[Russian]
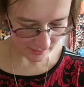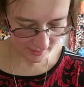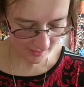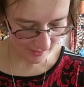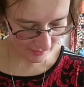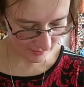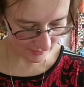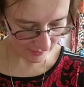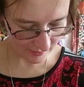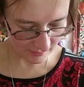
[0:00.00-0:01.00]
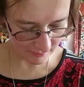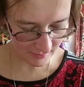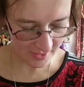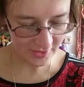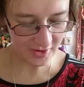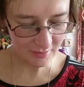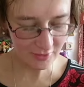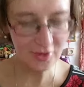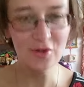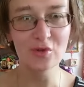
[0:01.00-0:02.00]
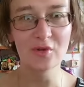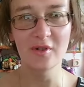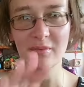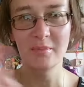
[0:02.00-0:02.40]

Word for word: Так, э, Максим Сысоев,